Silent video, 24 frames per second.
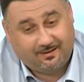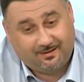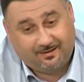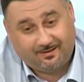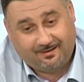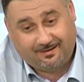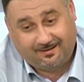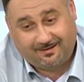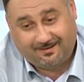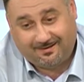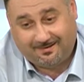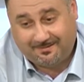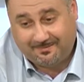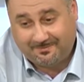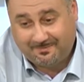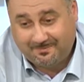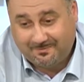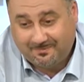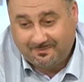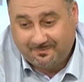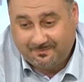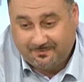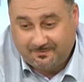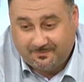э,
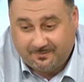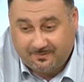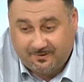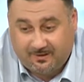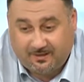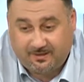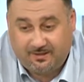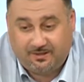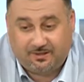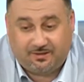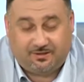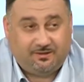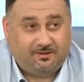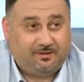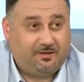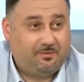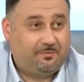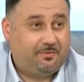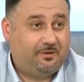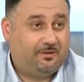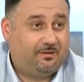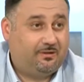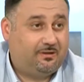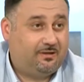Конечно,
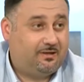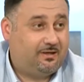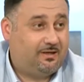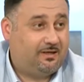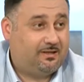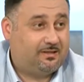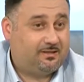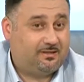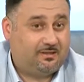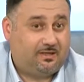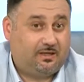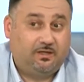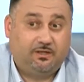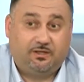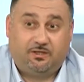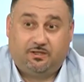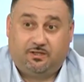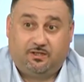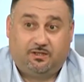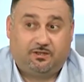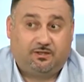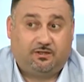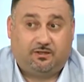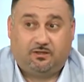нам предлагается на рынке,
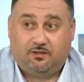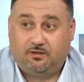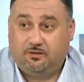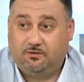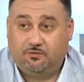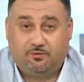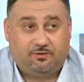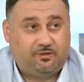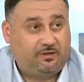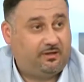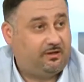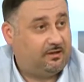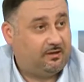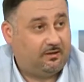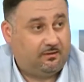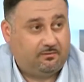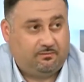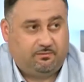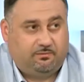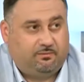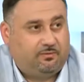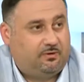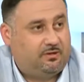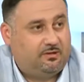сейчас эта индустрия
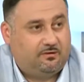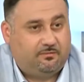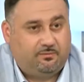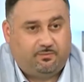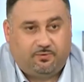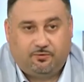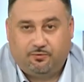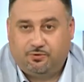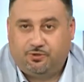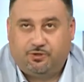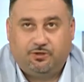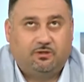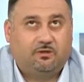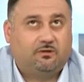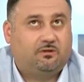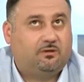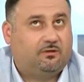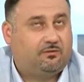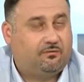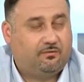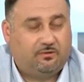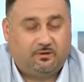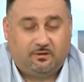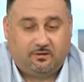получила
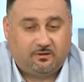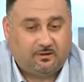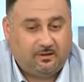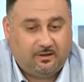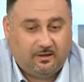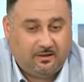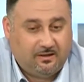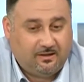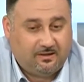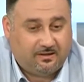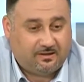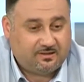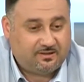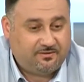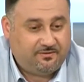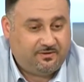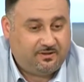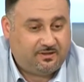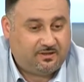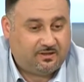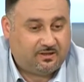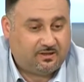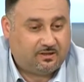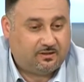такое
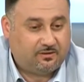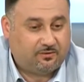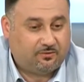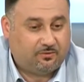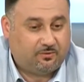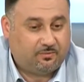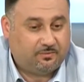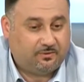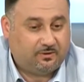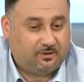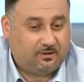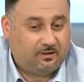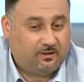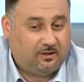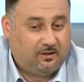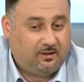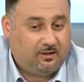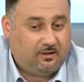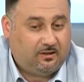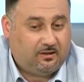развитие огромное.